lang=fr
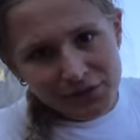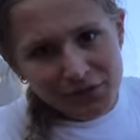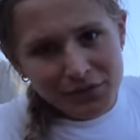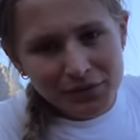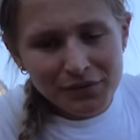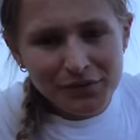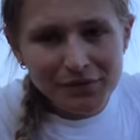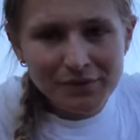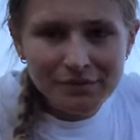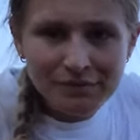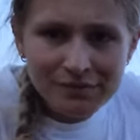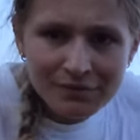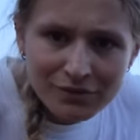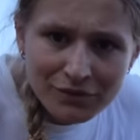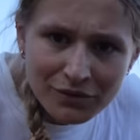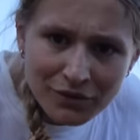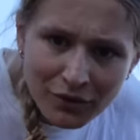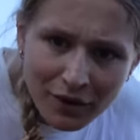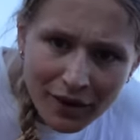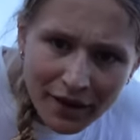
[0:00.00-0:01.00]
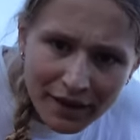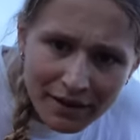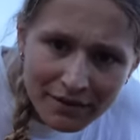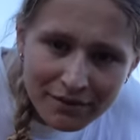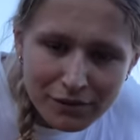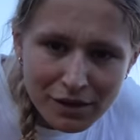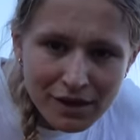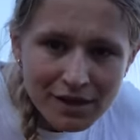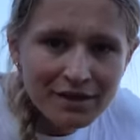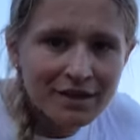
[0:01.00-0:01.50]
du coup, vous voyez,
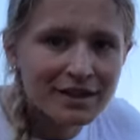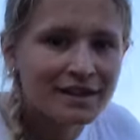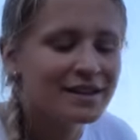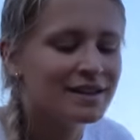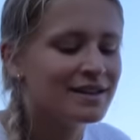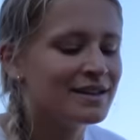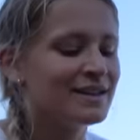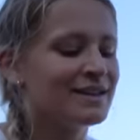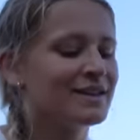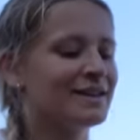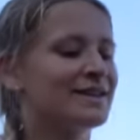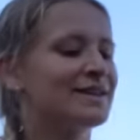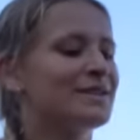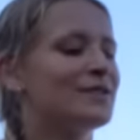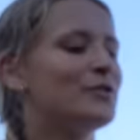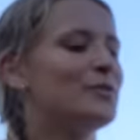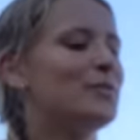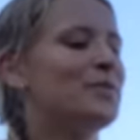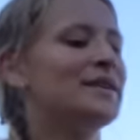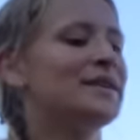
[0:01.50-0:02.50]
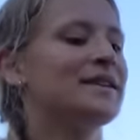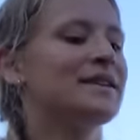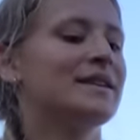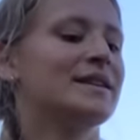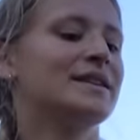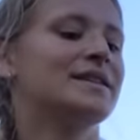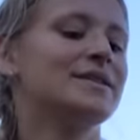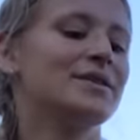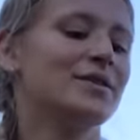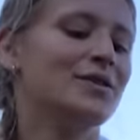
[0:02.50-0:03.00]
oui, le
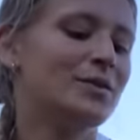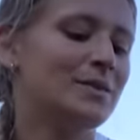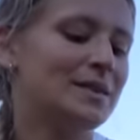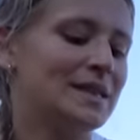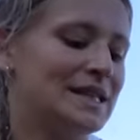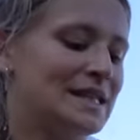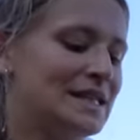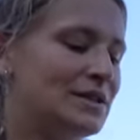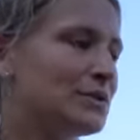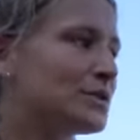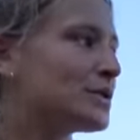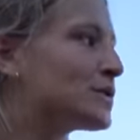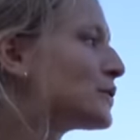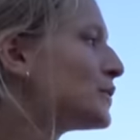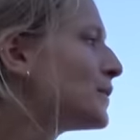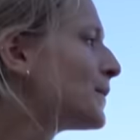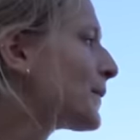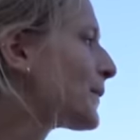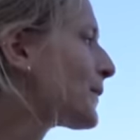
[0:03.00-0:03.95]
pic du Midi d'Osso.